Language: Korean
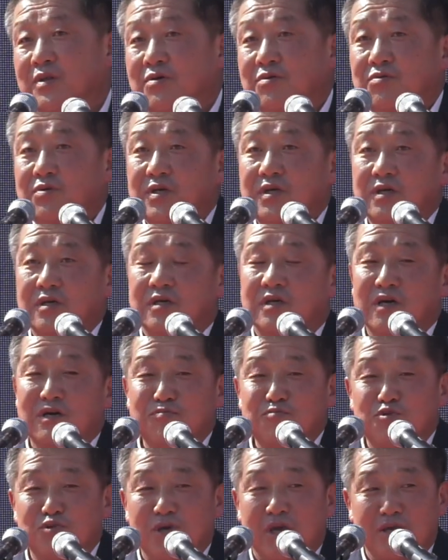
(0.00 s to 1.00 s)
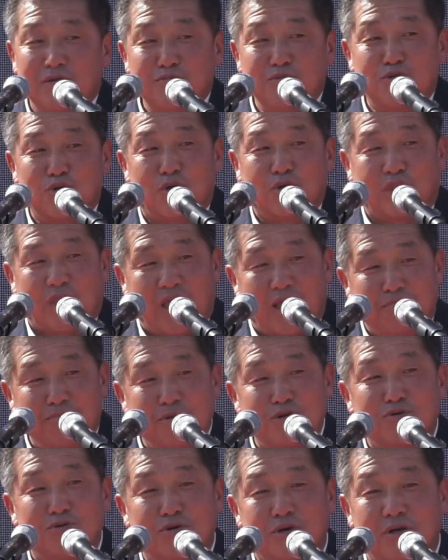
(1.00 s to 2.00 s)
우리 경북의 힘으로
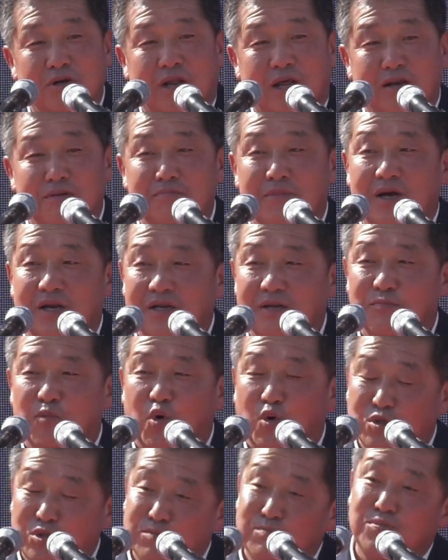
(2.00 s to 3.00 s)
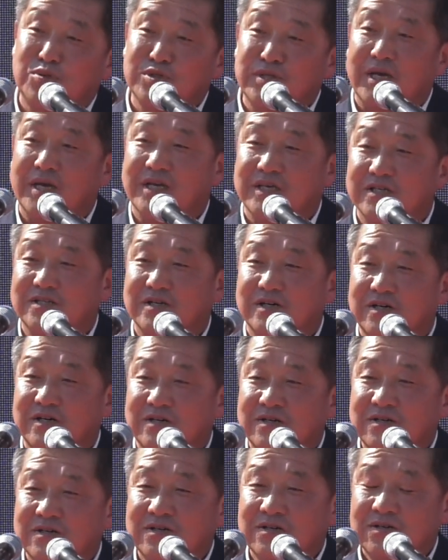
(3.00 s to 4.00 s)
대한민국을 하는 말이 모든 분야에서